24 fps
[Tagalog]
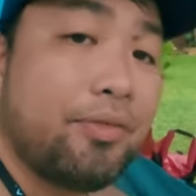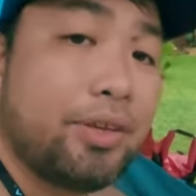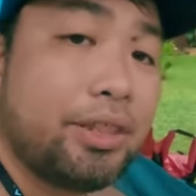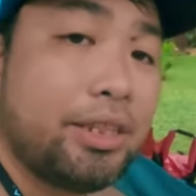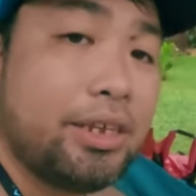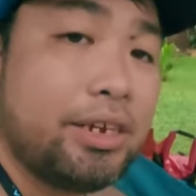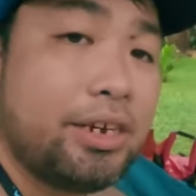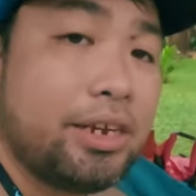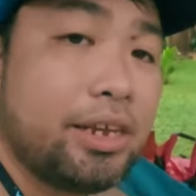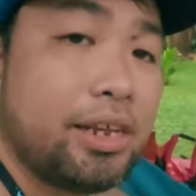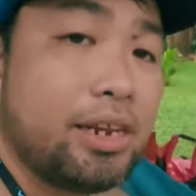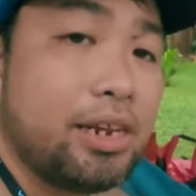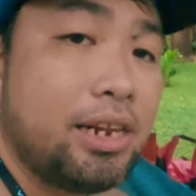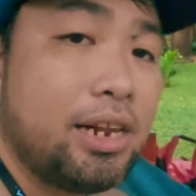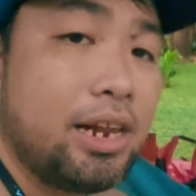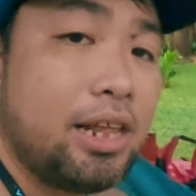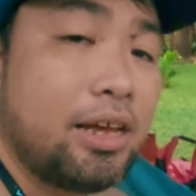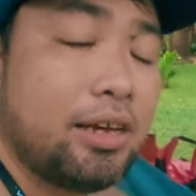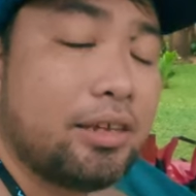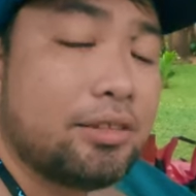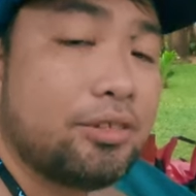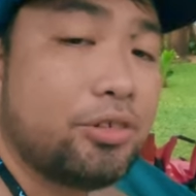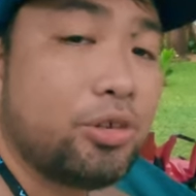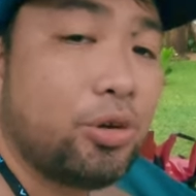cafeteria
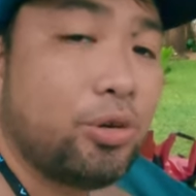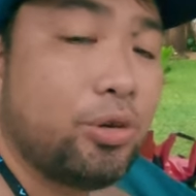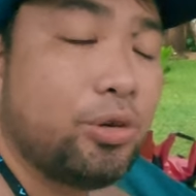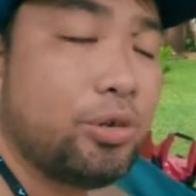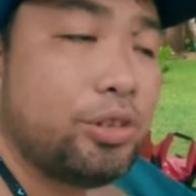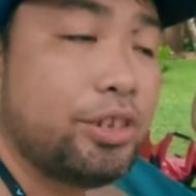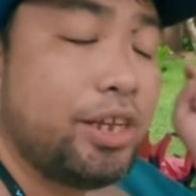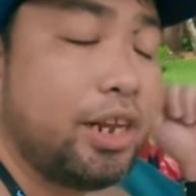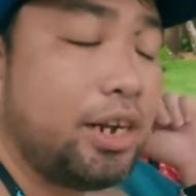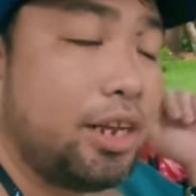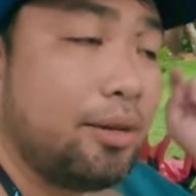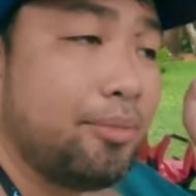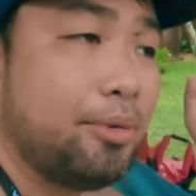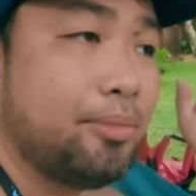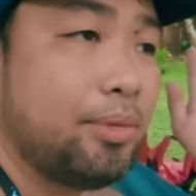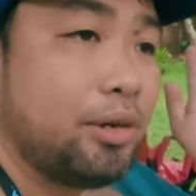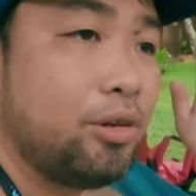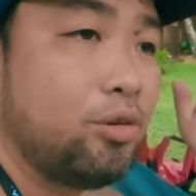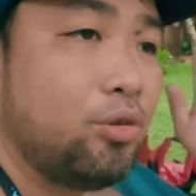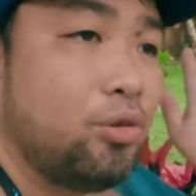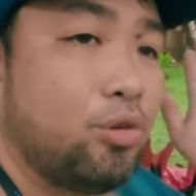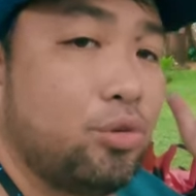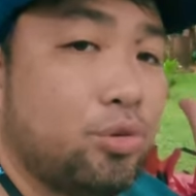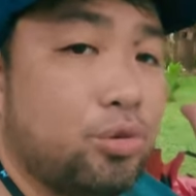nila so diyan kami
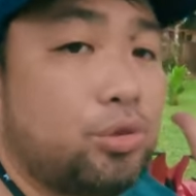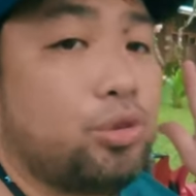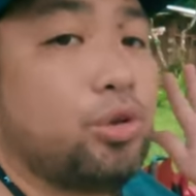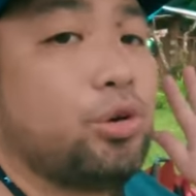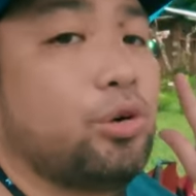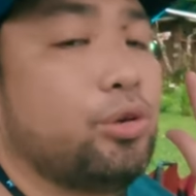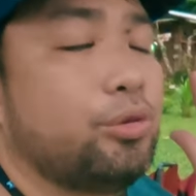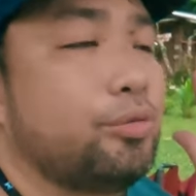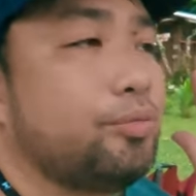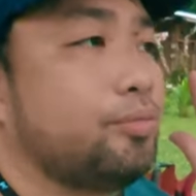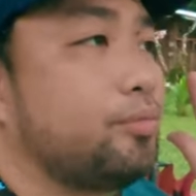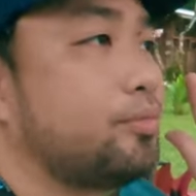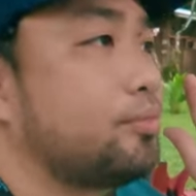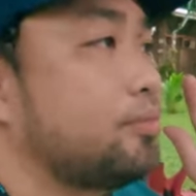magluluto